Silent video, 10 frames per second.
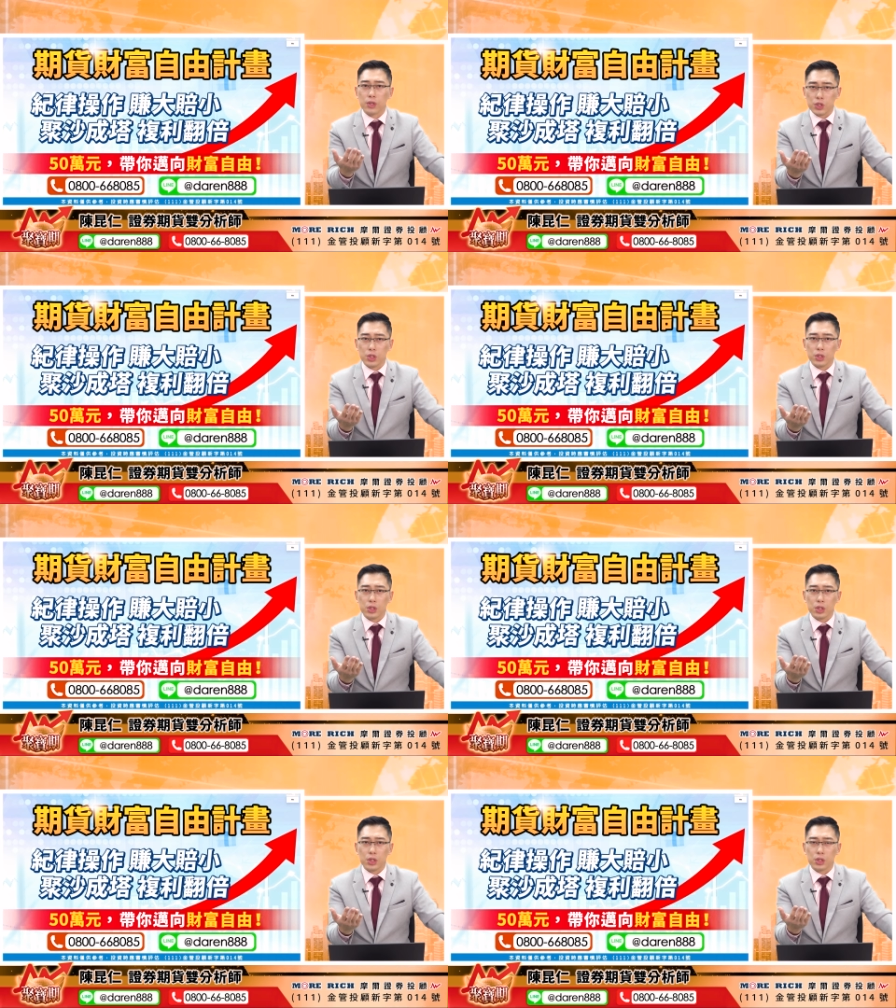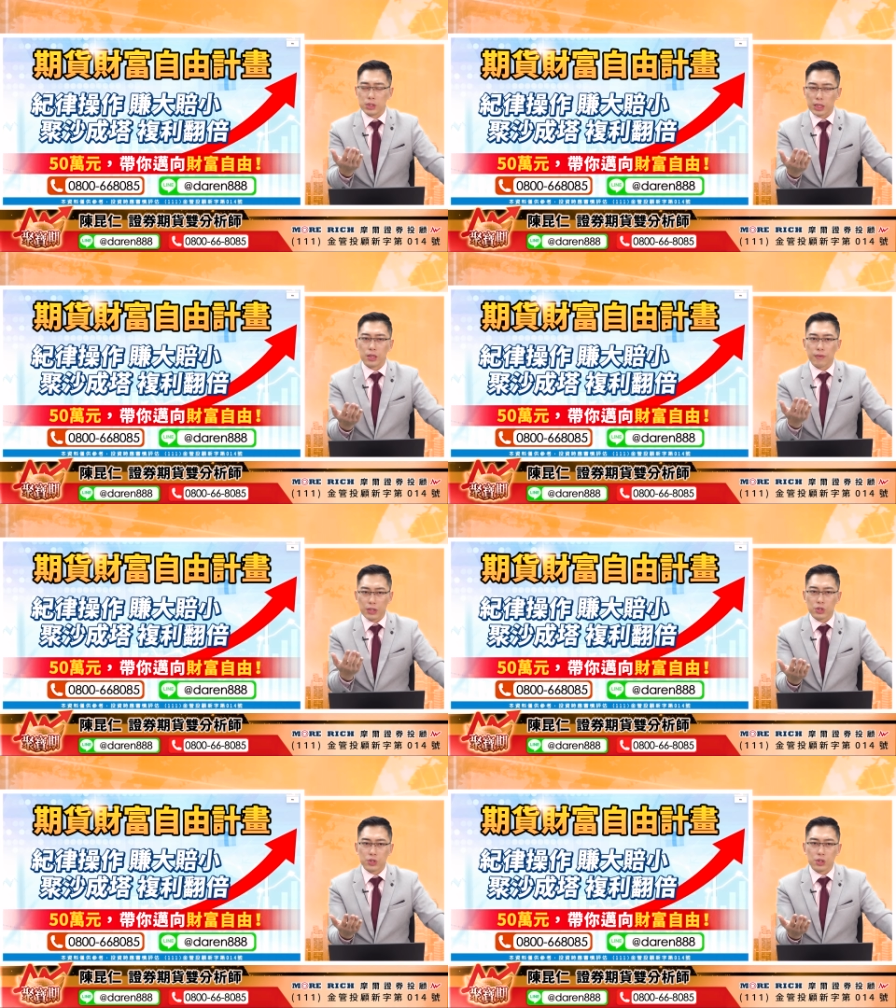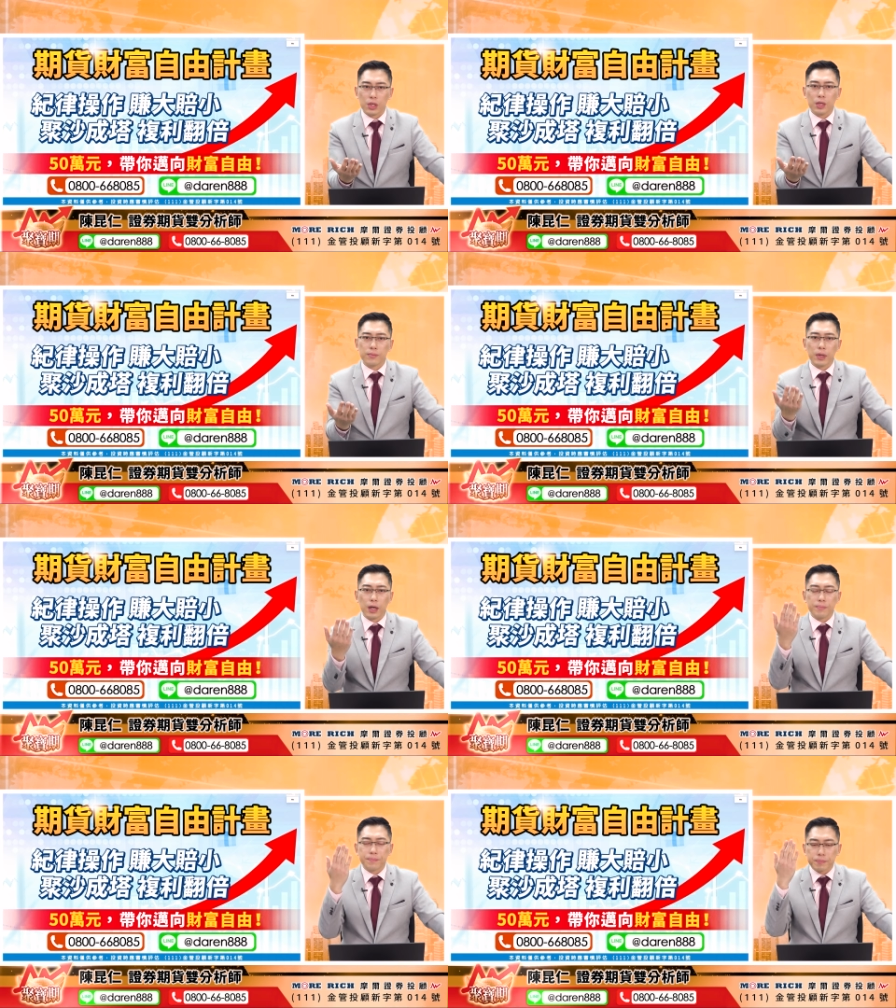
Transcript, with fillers: 起的这样一个方式。那